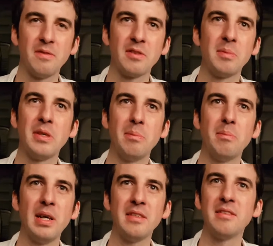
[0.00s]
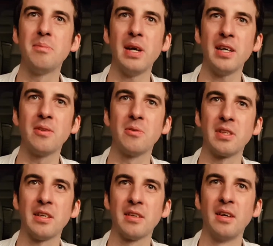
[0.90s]
was mich am meisten beeindruckt
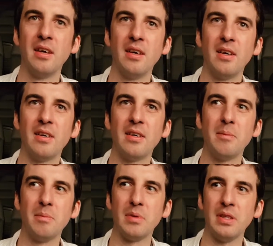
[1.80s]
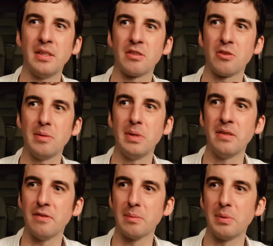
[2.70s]
hat. Ähm, ich hatte schon am
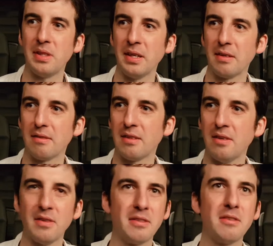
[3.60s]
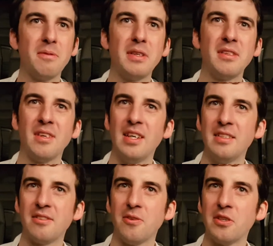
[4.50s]
Anfang Bedenken, ja, was ist, wenn ich da
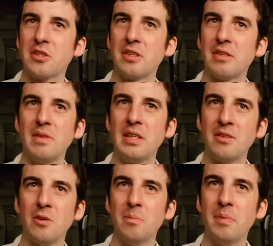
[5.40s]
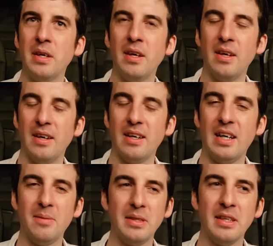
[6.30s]
als Deutscher irgendwie hinkomme,
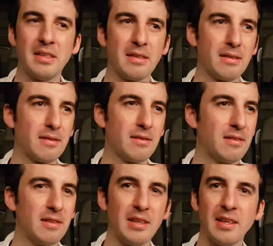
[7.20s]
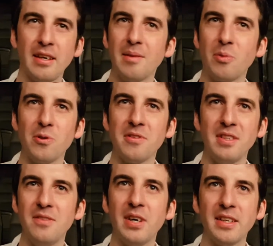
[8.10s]
aber ich hatte da keinen bösen
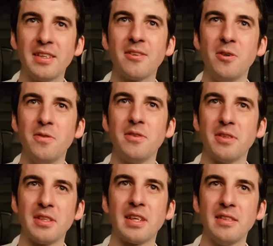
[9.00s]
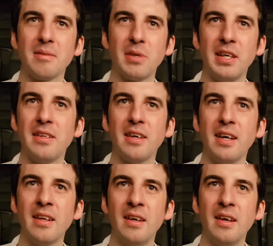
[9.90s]
Iwan getroffen, sondern ganz im Gegenteil.